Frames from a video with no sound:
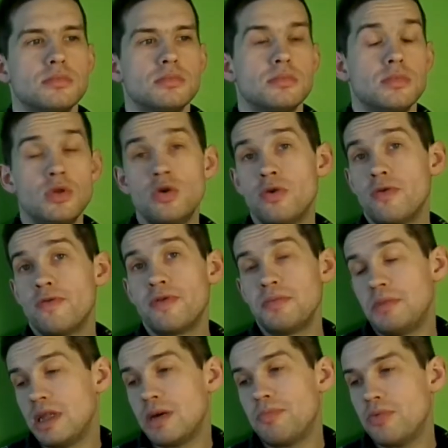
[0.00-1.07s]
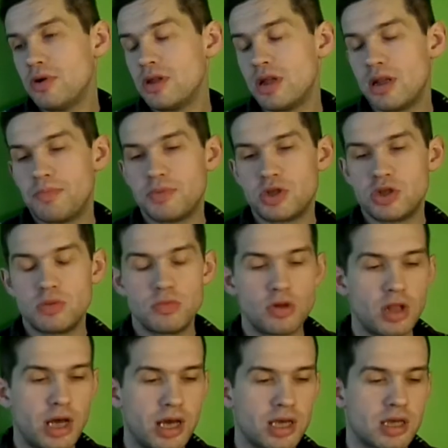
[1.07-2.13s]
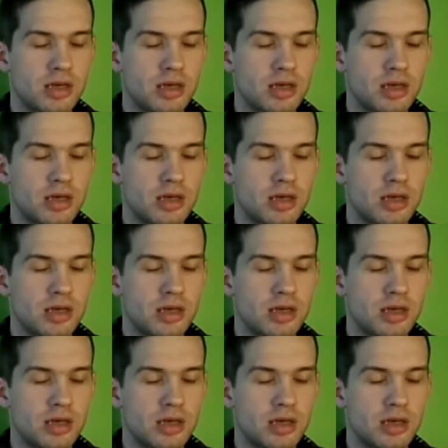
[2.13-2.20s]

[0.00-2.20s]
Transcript: Ну, вы меня поняли, почему лайки,